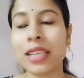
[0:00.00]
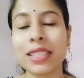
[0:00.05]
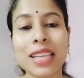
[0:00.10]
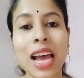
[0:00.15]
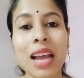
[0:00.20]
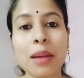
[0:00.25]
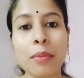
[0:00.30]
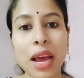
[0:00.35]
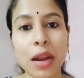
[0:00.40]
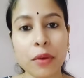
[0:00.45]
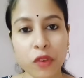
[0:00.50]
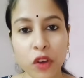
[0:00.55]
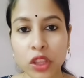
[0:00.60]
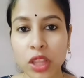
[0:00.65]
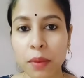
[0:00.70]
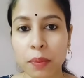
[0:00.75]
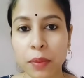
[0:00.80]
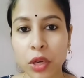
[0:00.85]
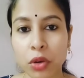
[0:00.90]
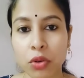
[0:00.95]
আর যার
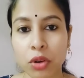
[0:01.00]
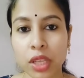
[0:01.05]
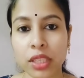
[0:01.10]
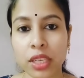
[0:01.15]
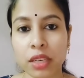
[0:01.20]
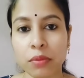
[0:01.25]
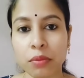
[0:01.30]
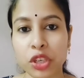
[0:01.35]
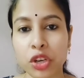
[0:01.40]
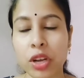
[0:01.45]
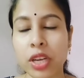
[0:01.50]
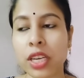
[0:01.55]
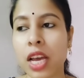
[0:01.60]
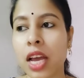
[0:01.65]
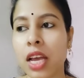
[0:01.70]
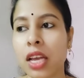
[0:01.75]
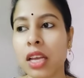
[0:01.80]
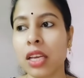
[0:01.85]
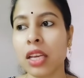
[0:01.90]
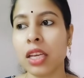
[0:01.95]
মারফত আপনি করেছেন
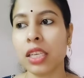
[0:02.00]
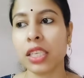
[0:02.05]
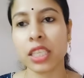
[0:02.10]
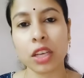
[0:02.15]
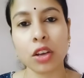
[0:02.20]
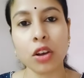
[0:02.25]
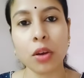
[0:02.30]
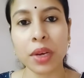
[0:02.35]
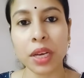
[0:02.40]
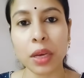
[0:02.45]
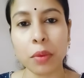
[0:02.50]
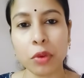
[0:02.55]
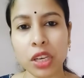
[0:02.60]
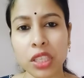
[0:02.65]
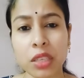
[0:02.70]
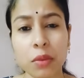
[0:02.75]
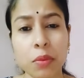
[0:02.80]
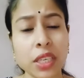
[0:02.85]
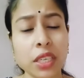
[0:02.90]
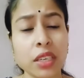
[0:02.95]
বিষয়টা সেও আমাকে
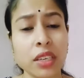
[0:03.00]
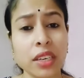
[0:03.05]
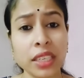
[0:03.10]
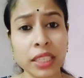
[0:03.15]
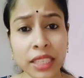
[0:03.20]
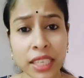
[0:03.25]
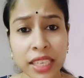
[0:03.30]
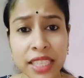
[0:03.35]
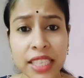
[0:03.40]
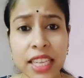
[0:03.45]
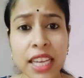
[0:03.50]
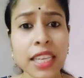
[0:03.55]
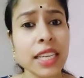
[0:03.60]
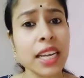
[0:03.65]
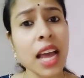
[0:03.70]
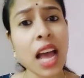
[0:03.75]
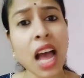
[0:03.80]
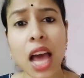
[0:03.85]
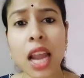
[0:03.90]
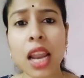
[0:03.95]
বলেছে বাট
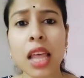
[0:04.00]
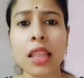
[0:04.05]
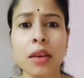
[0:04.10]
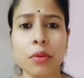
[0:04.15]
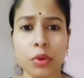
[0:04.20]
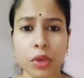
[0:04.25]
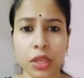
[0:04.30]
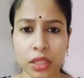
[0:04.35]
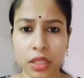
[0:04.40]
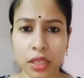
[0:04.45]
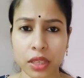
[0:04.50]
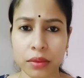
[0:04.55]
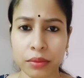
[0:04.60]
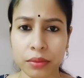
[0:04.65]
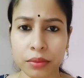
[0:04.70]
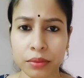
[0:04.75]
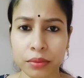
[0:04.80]
রিজনটা আলাদা বলেছে